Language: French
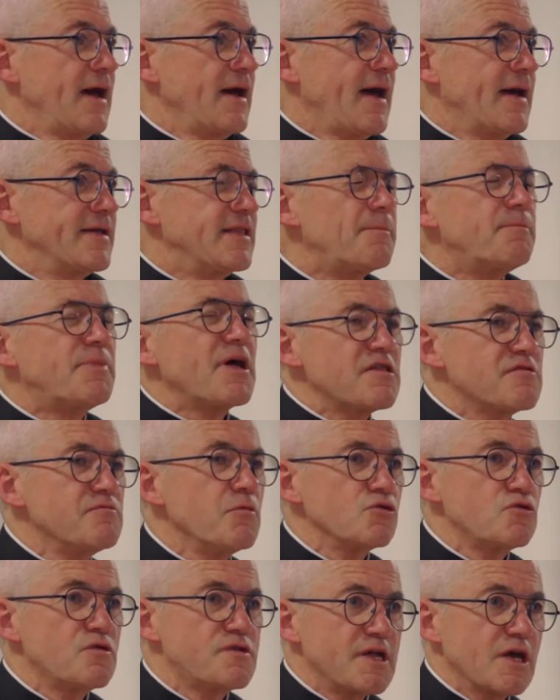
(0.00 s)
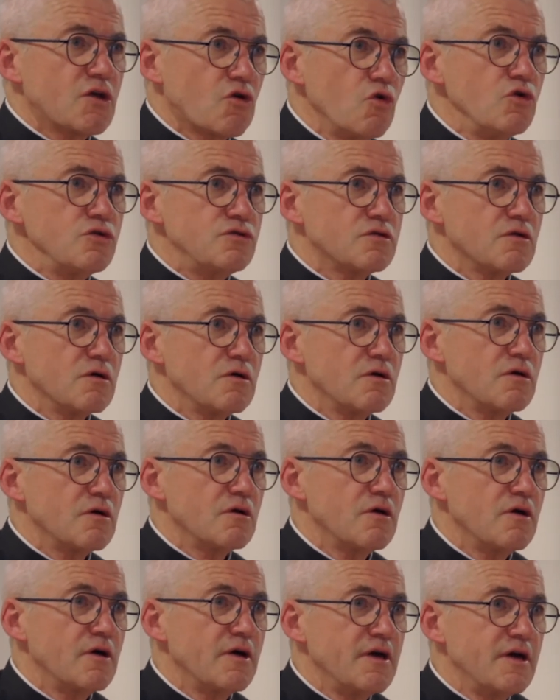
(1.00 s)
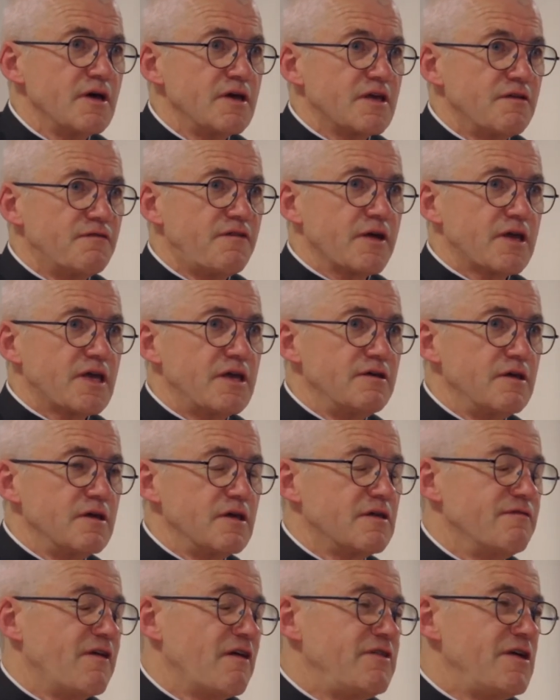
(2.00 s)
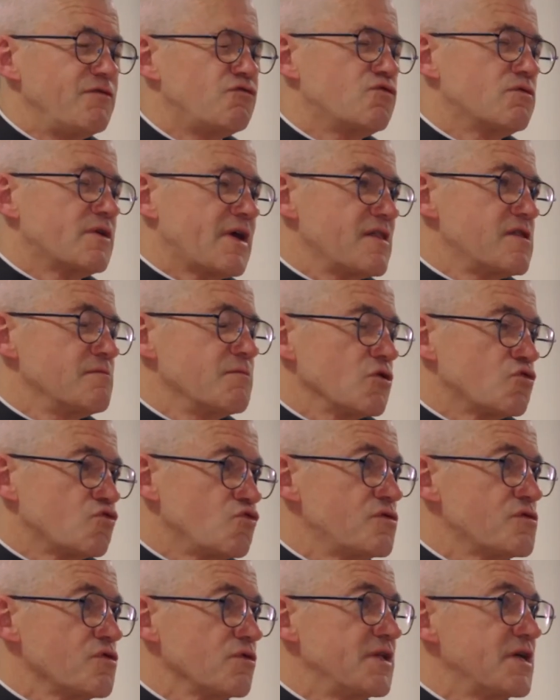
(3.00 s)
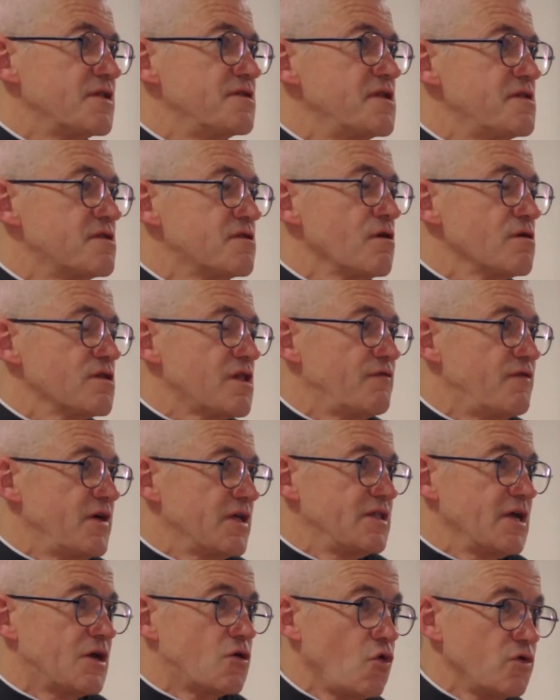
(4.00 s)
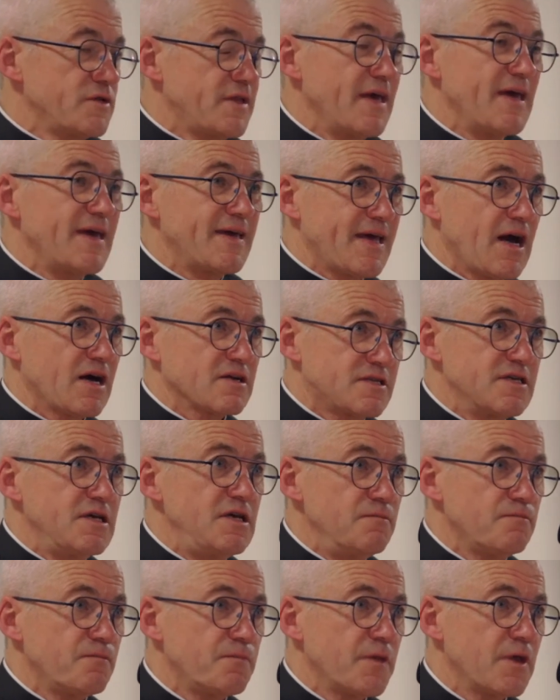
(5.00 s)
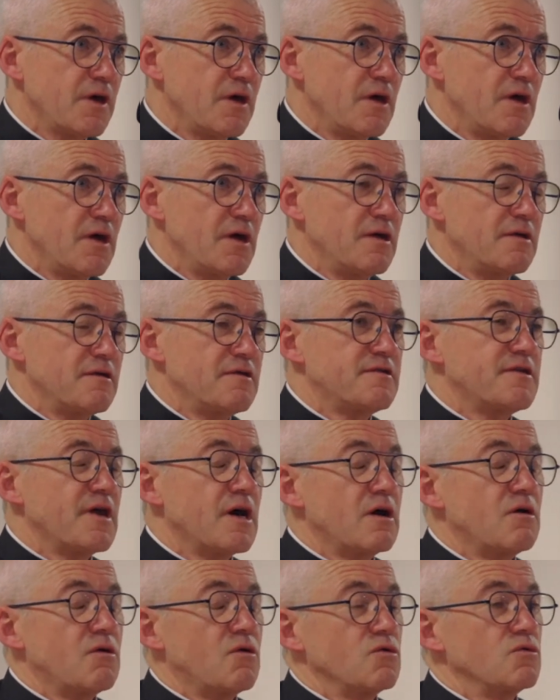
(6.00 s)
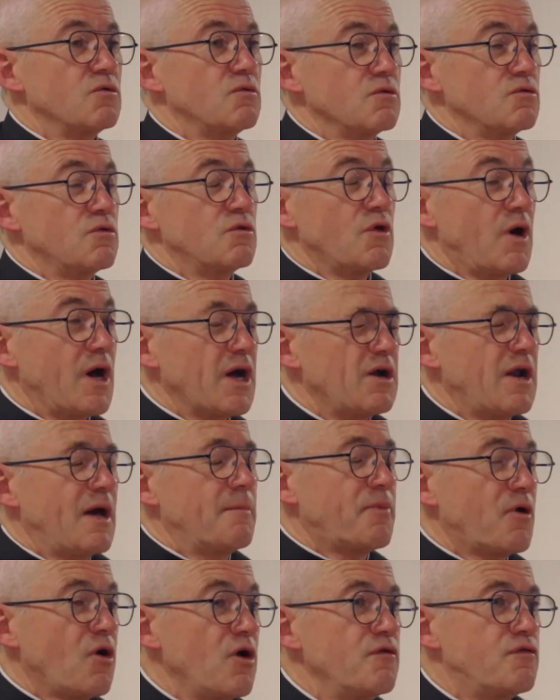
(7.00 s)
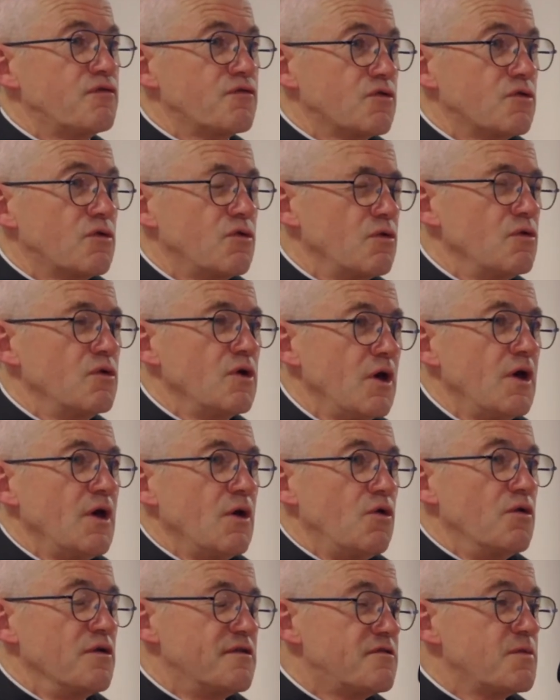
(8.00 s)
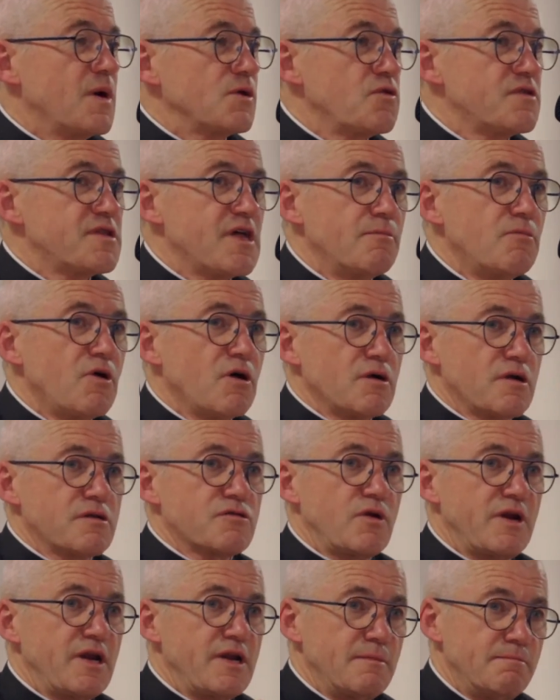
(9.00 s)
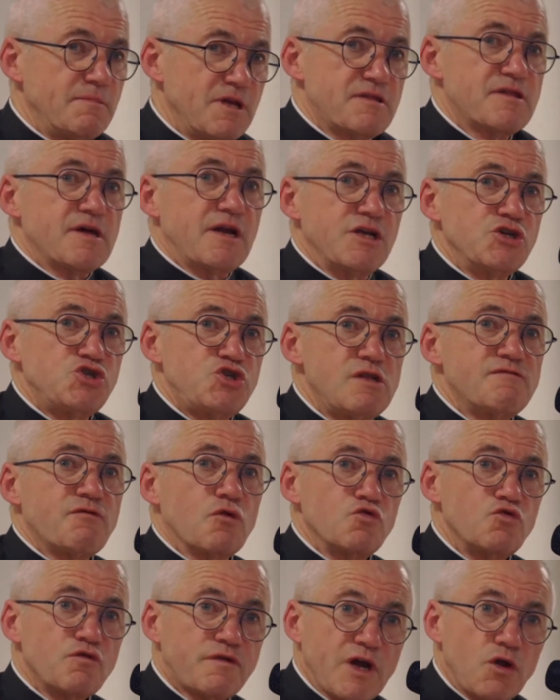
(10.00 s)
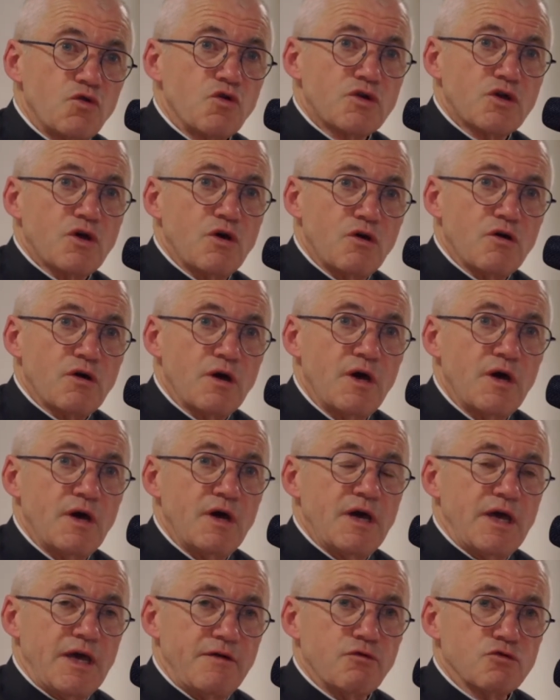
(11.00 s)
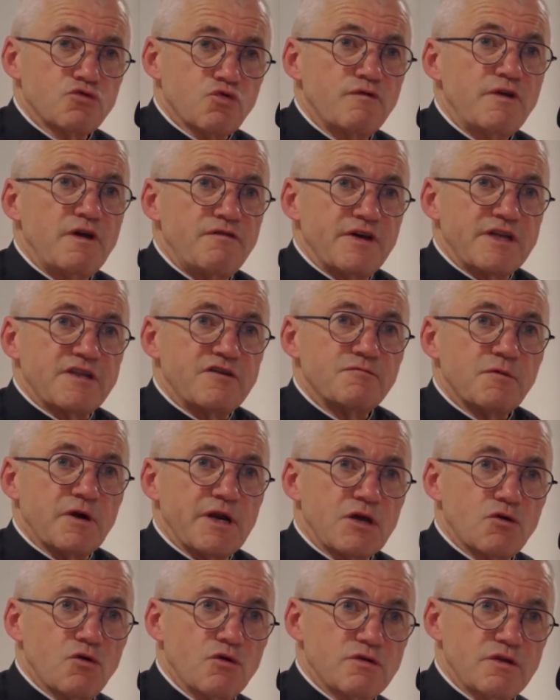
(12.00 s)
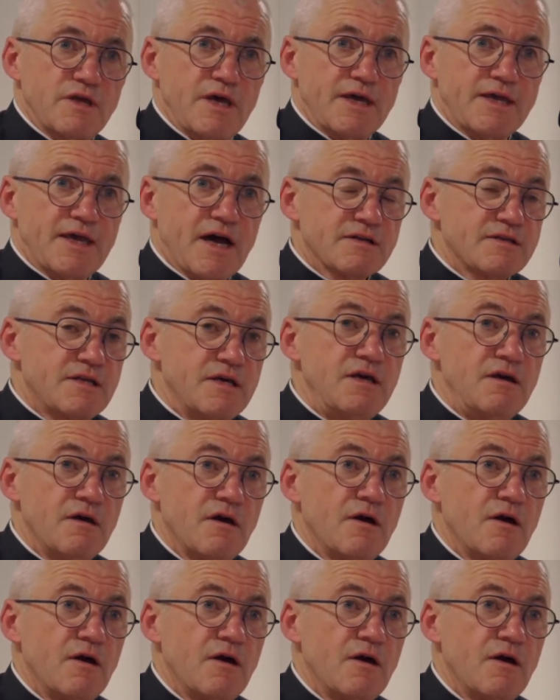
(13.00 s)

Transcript: un, déplacement de ses côtes qui, fait qu'il va vivre quasiment toute son existence avec des côtes écartées. Ça, on, en aura la preuve que le soir de sa mort, lorsque les médecins légistes vont lui ouvrir le cœur et vont trouver effectivement les côtes écartées,